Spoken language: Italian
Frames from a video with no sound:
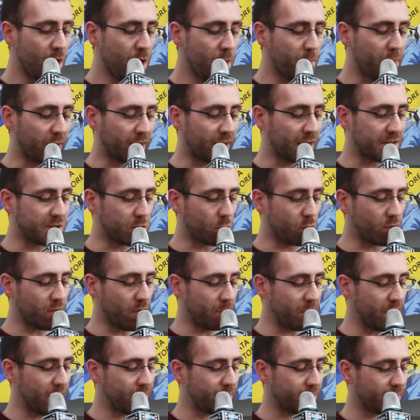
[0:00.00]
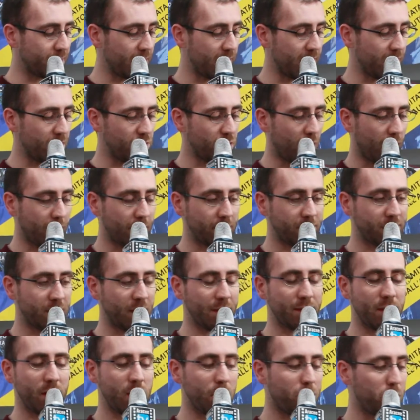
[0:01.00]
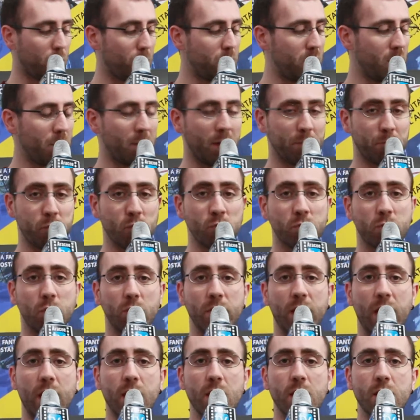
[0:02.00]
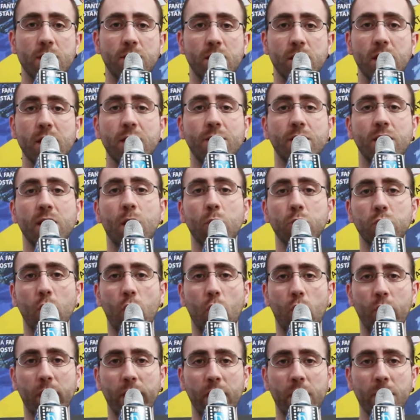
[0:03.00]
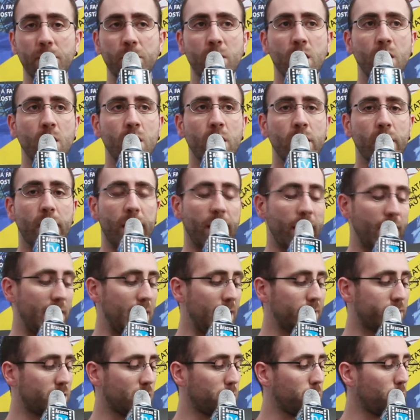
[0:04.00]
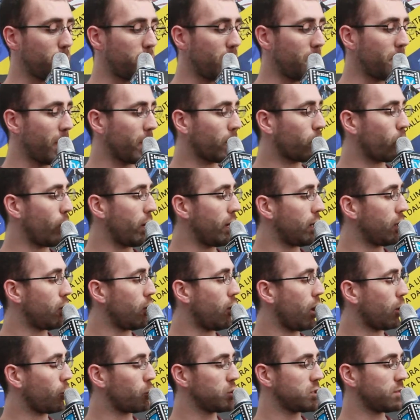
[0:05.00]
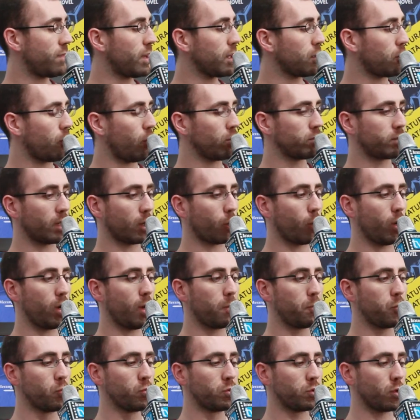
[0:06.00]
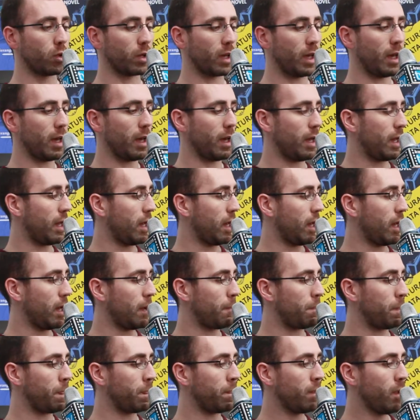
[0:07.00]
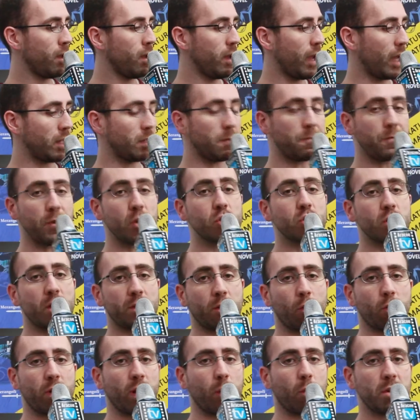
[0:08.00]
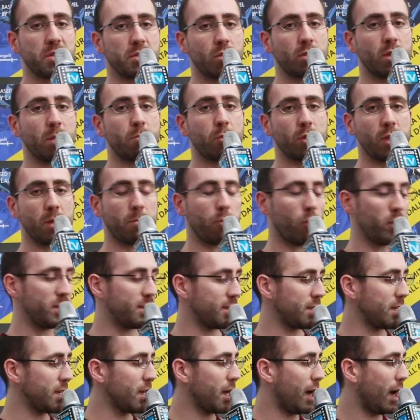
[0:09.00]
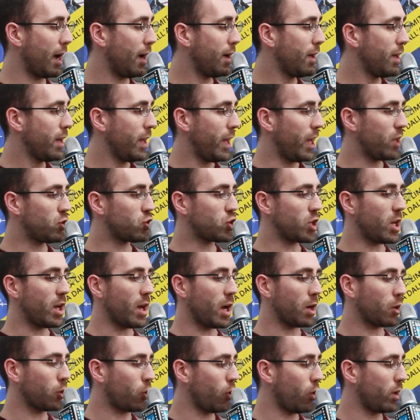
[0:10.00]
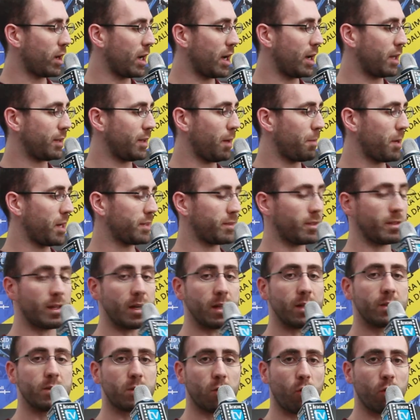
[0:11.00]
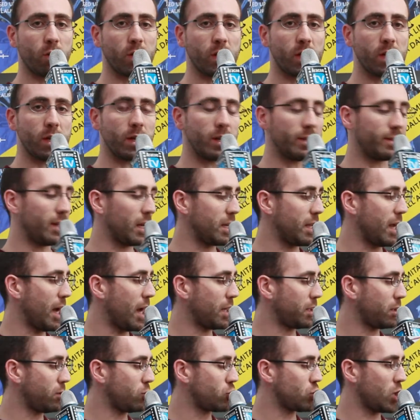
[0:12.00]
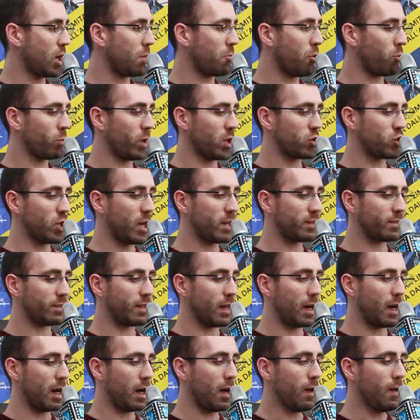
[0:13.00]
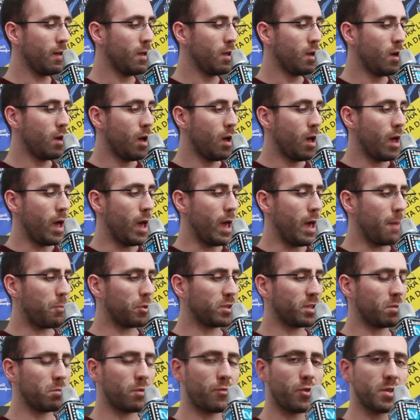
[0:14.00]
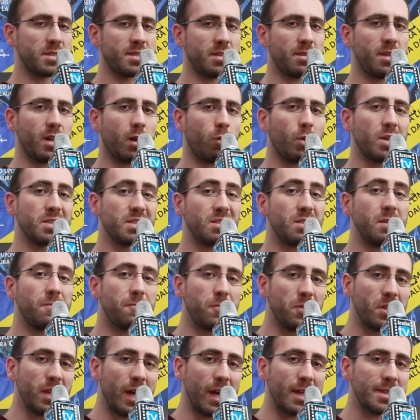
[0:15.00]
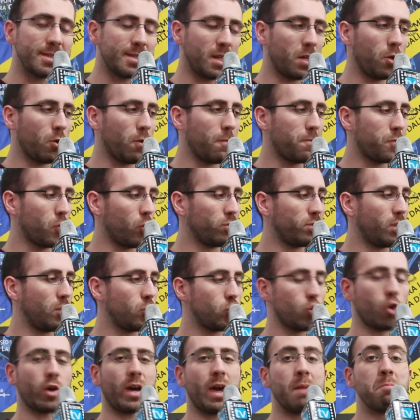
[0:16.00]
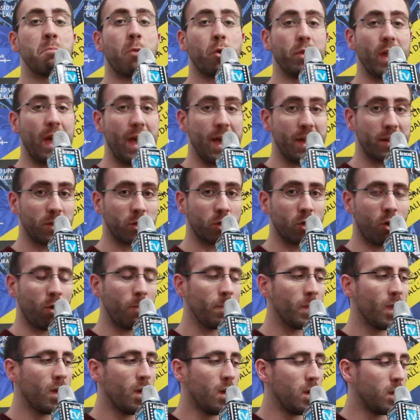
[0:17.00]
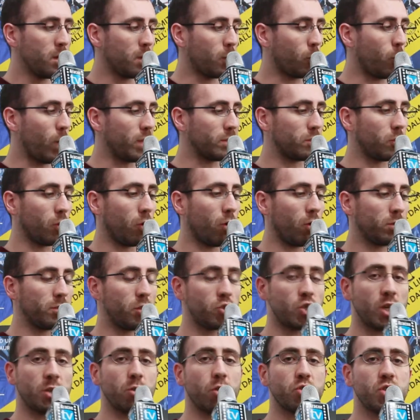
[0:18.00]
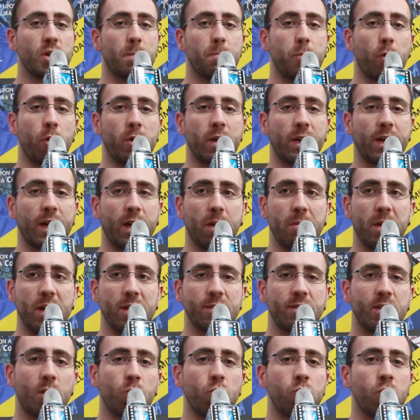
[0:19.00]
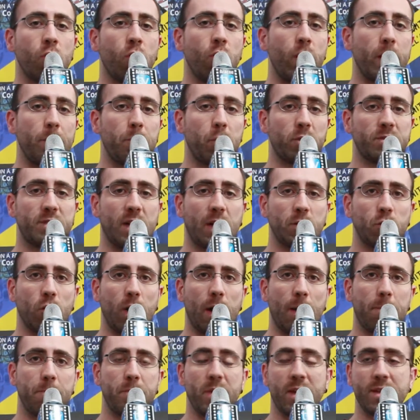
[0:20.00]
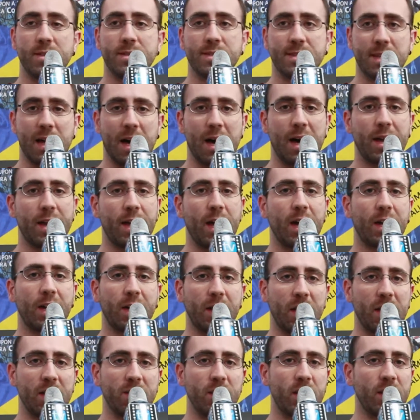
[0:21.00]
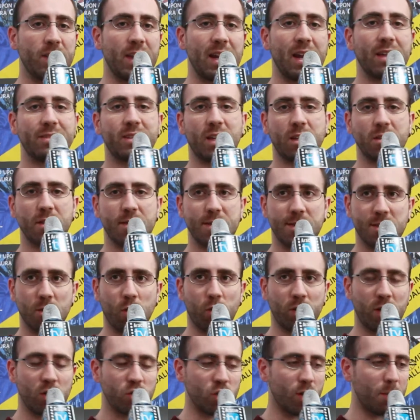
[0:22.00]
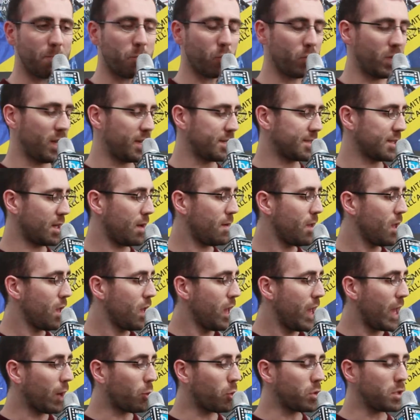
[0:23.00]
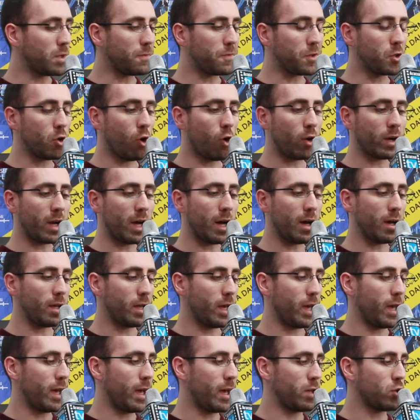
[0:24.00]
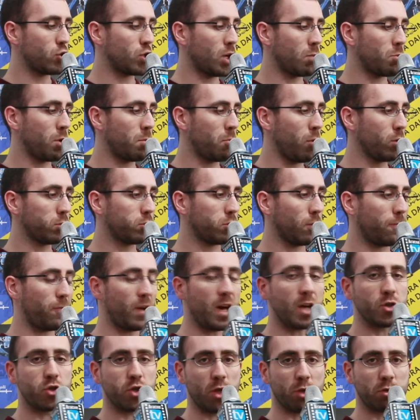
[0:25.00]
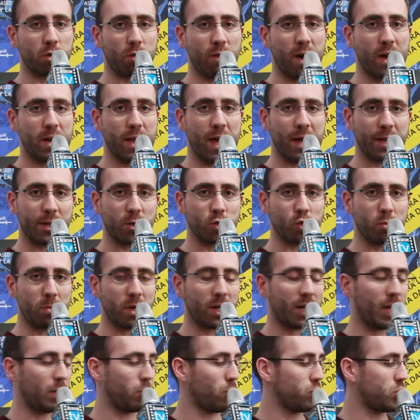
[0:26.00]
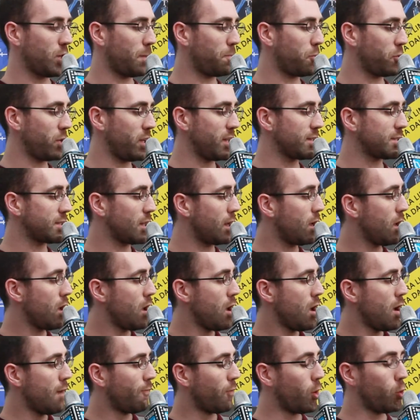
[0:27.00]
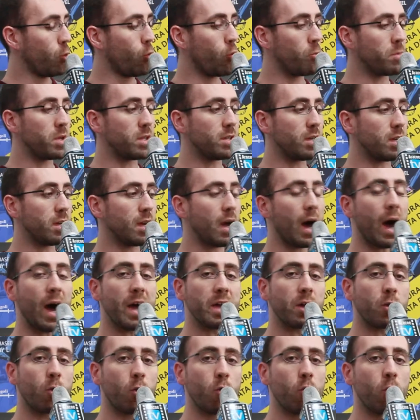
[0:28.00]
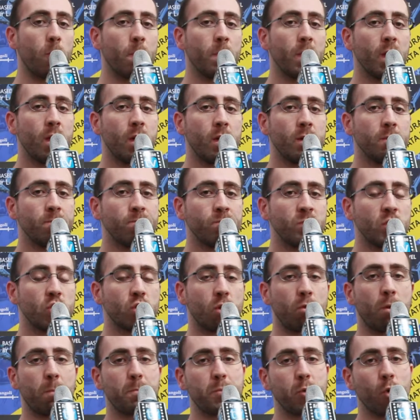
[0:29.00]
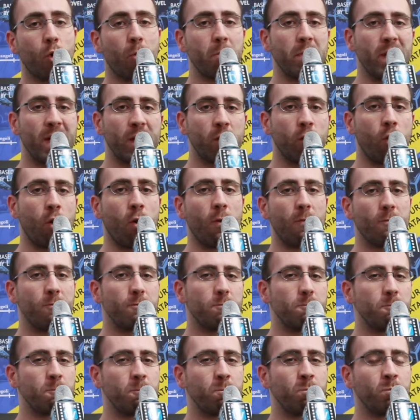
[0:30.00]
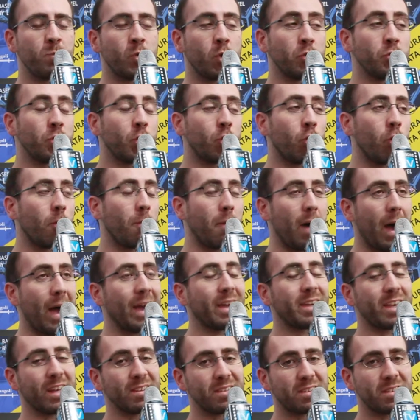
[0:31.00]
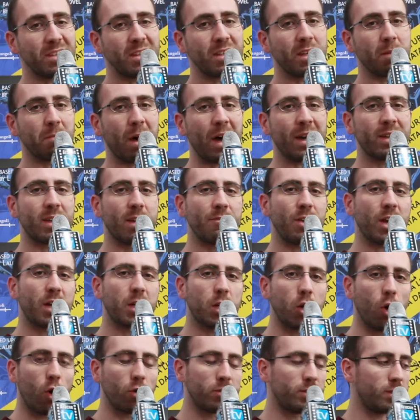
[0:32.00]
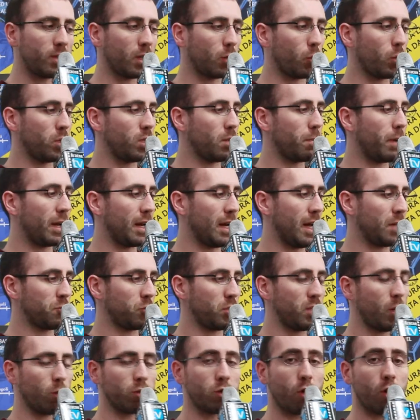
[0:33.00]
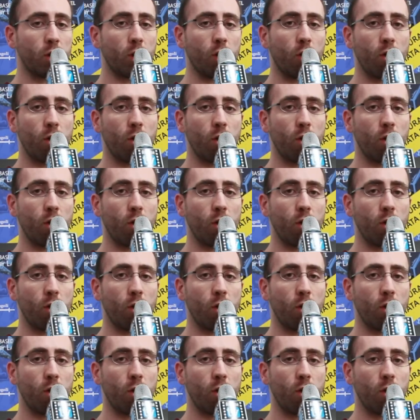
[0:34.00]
perché solitamente al di là del problema appunto dei diritti d'autore eh, l'altro problema è quello a cui si va incontro è quello appunto che è, ehm, è difficile tradurre questo tipo di poesia e c'è ancora da parte dei lettori italiani diciamo una certa eh, potremmo forse dire quasi diffidenza nei confronti di ciò che è moderno, in quanto dicendo Giappone chiaramente uno è portato a pensare, a credere nella tradizione giapponese e quindi finora eh, diciamo, è molto facile trovare anche sul mercato giapponese volumi di haiku mm, diciamo, più o meno, mm, non dico anche antichi ma anche vecchiotti, quindi parlando di autori